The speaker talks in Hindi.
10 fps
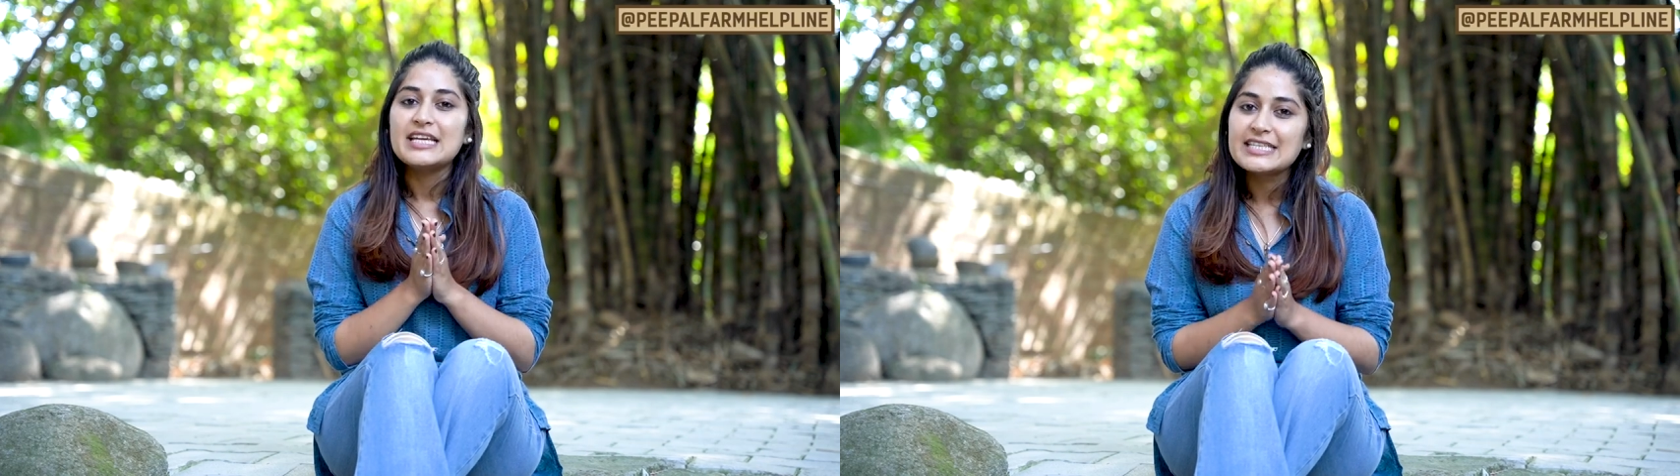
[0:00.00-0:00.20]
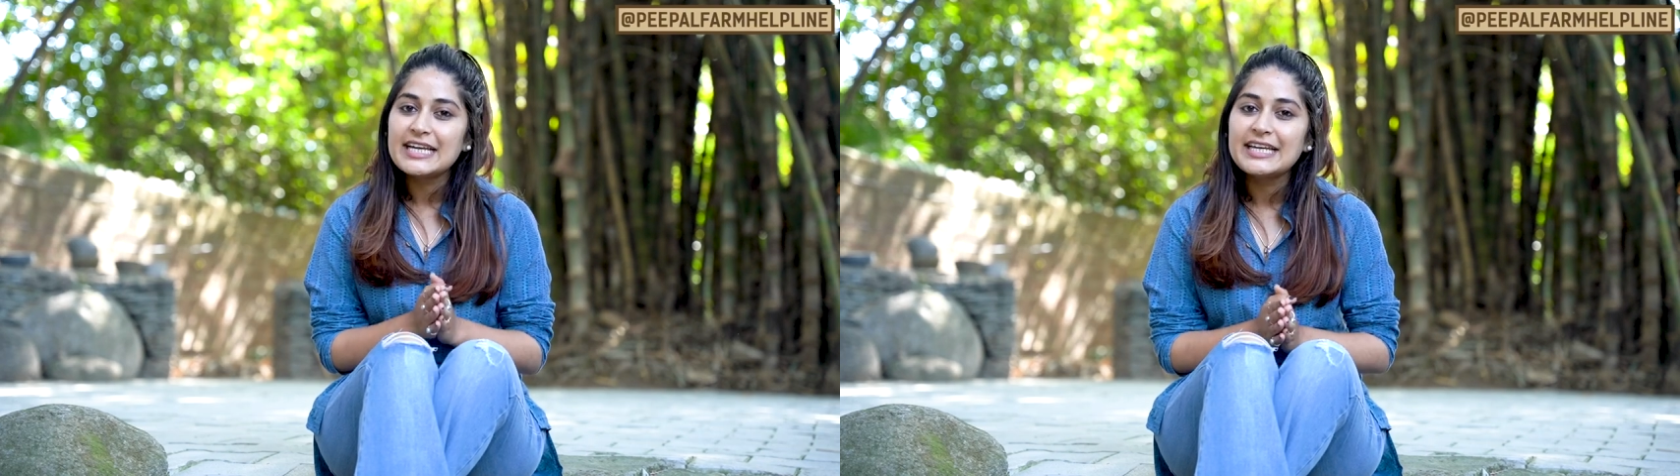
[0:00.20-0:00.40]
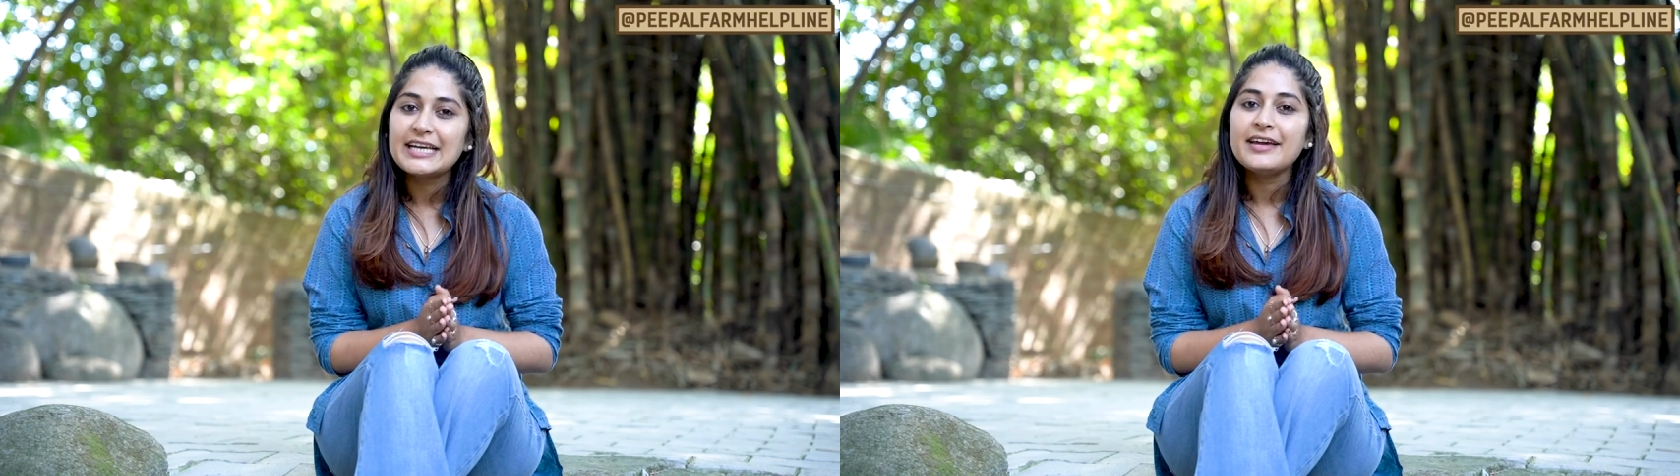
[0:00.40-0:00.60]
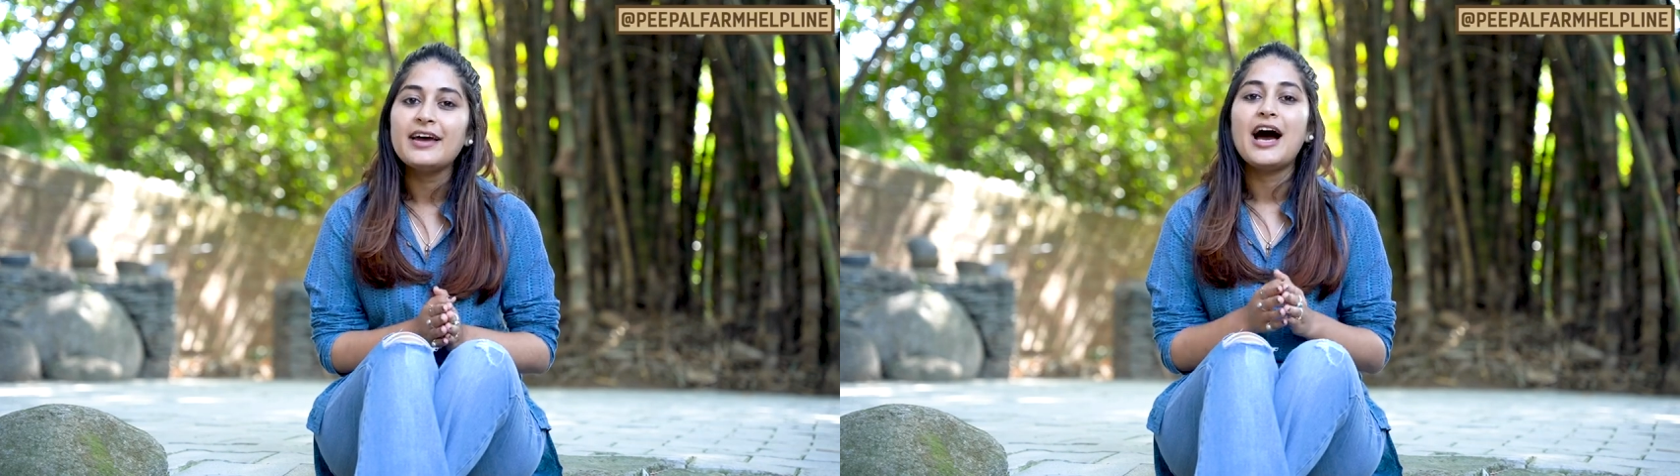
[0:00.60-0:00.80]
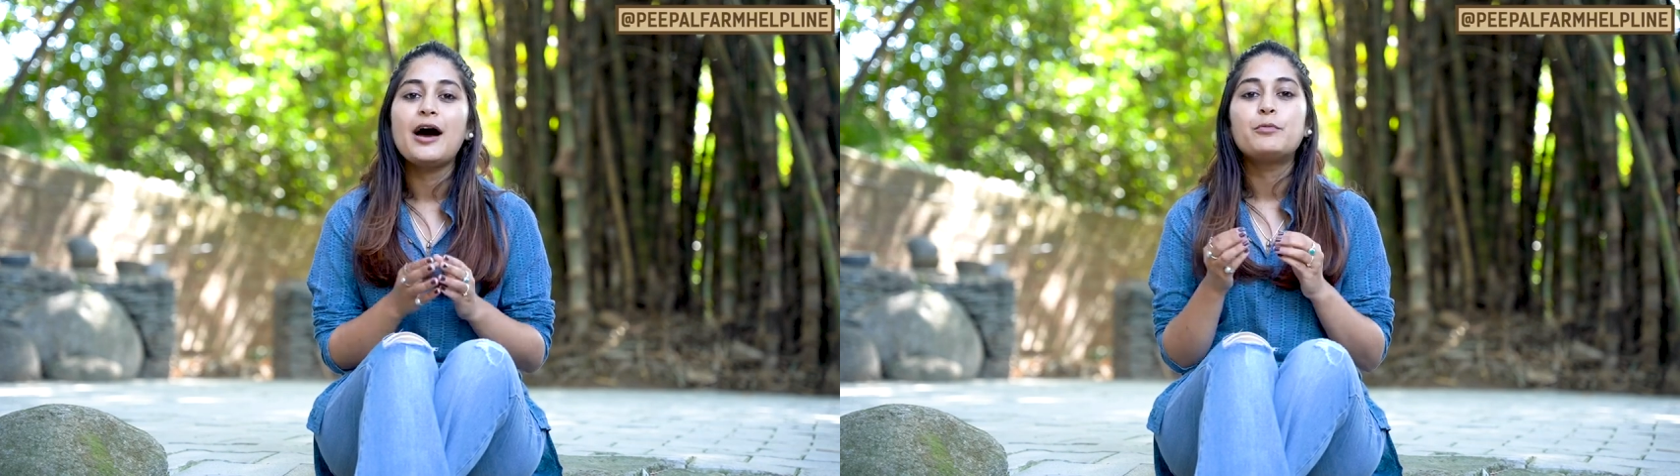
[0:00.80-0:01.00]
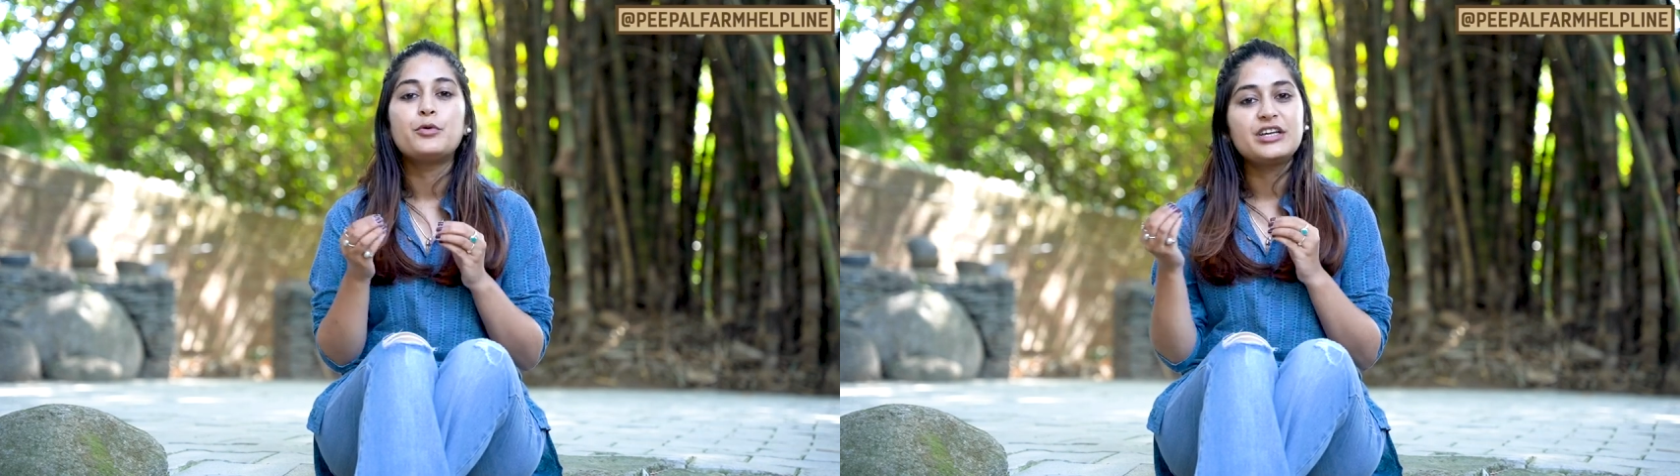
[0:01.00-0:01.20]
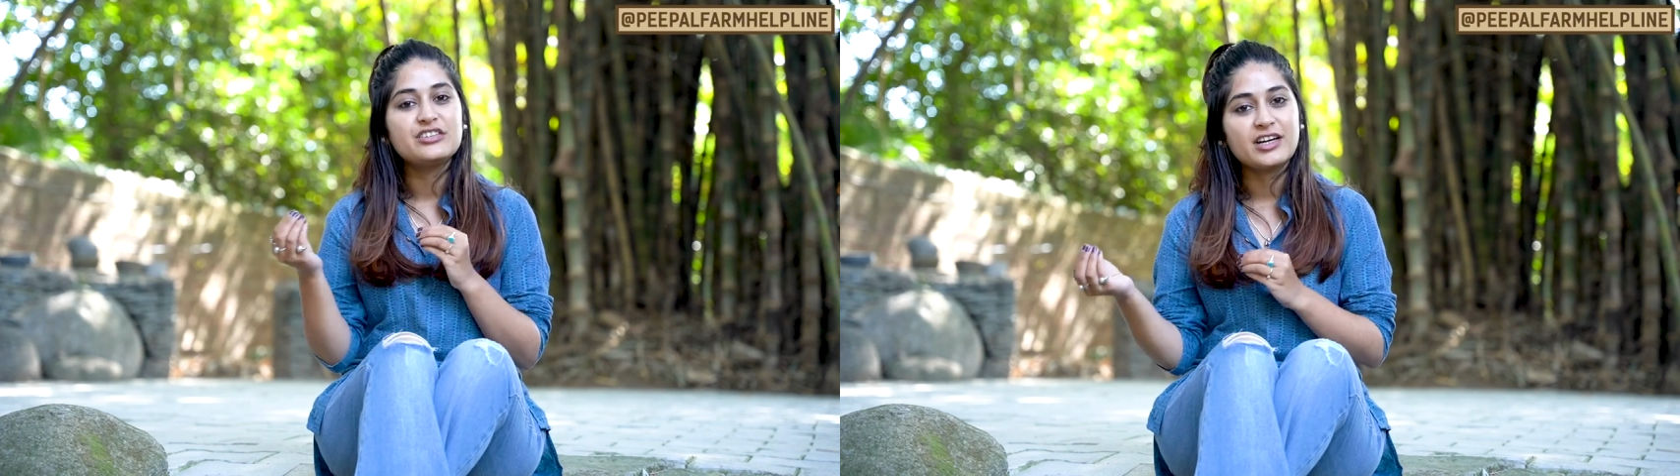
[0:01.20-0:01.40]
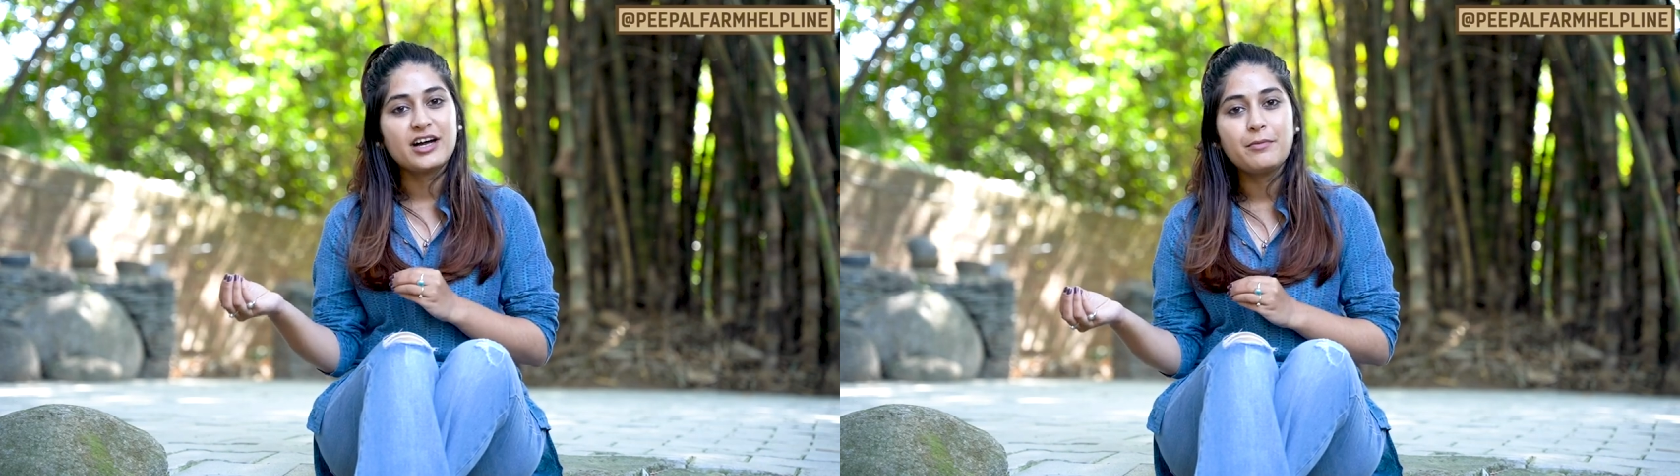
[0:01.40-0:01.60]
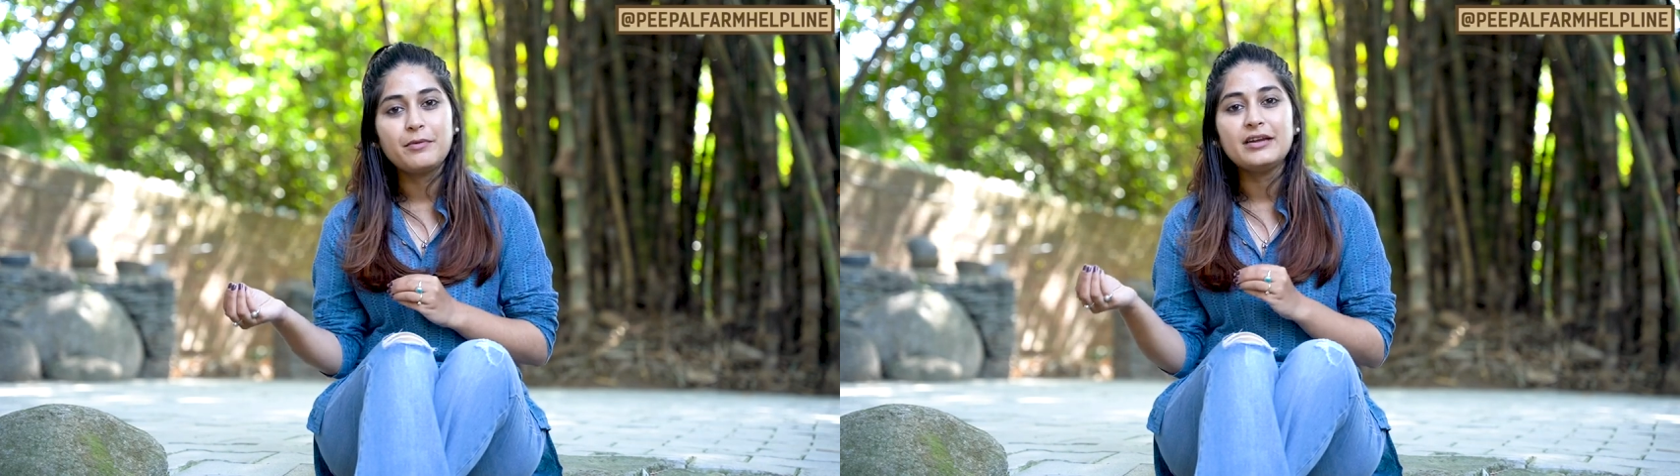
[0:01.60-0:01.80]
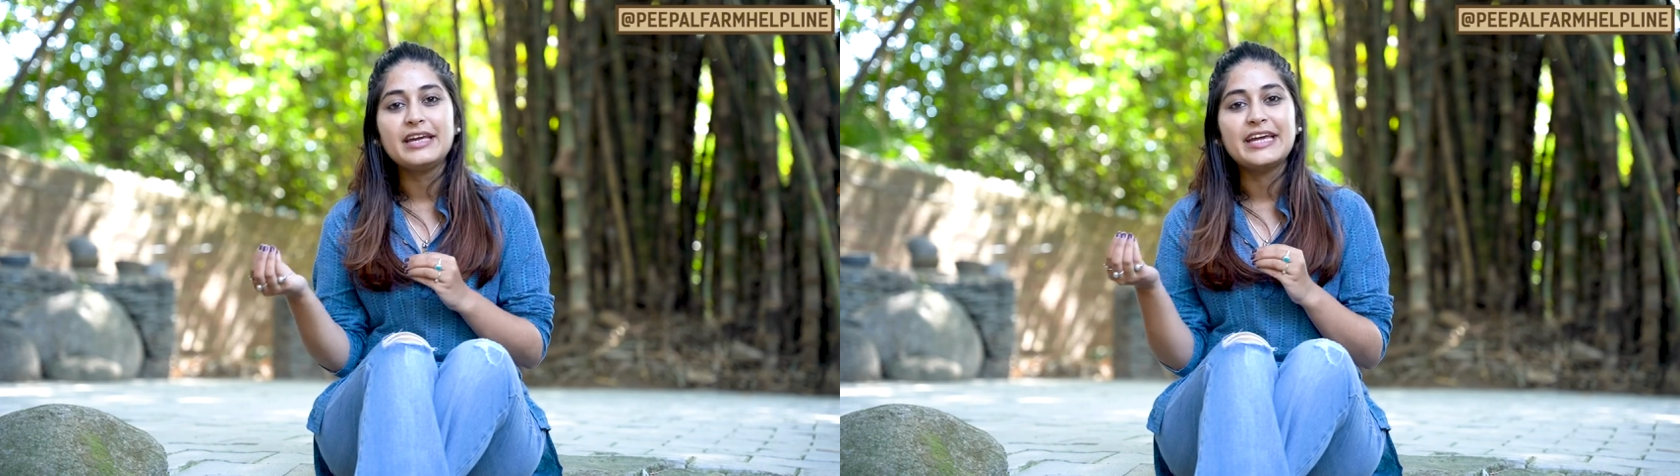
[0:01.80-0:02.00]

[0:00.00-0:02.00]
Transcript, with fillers: इसके लिए आप उनकी जगह पर